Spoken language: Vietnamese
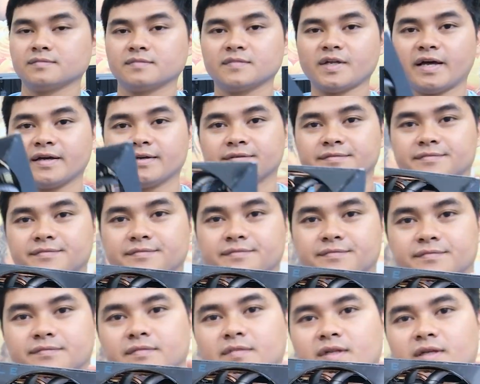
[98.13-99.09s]
Đây,
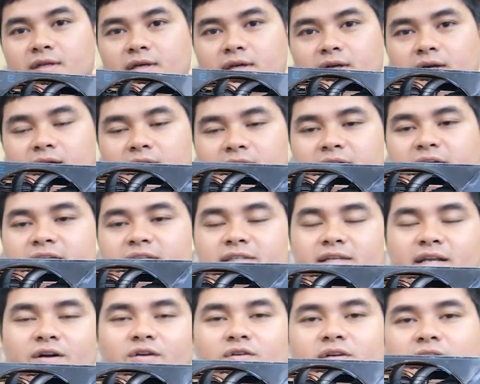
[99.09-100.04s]
đây
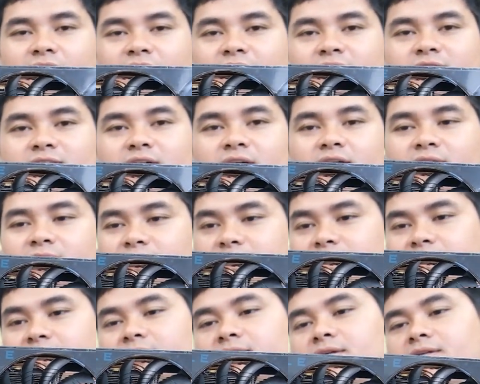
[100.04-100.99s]
chính là con card hình rời
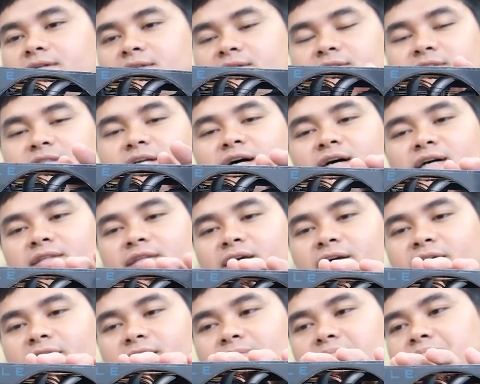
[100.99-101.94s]

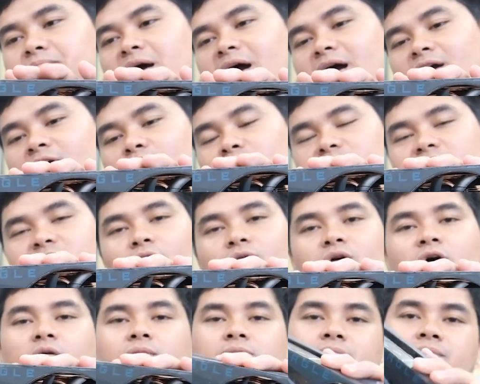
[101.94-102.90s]
RTX
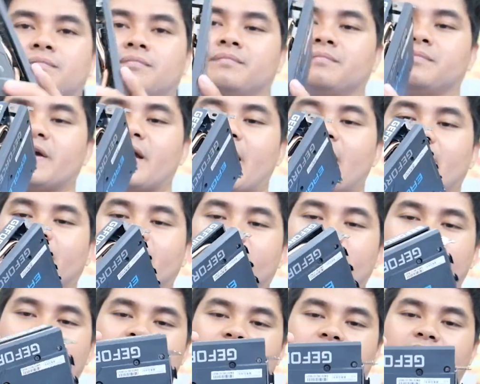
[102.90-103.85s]
3060
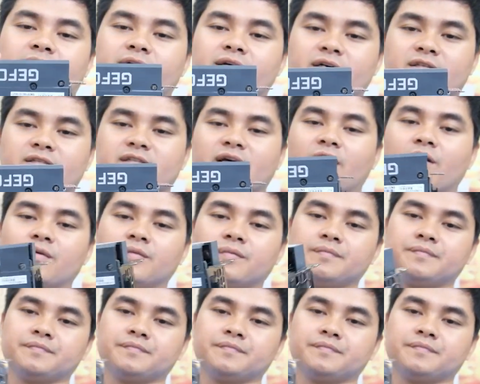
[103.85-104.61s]
12GB GDDR6.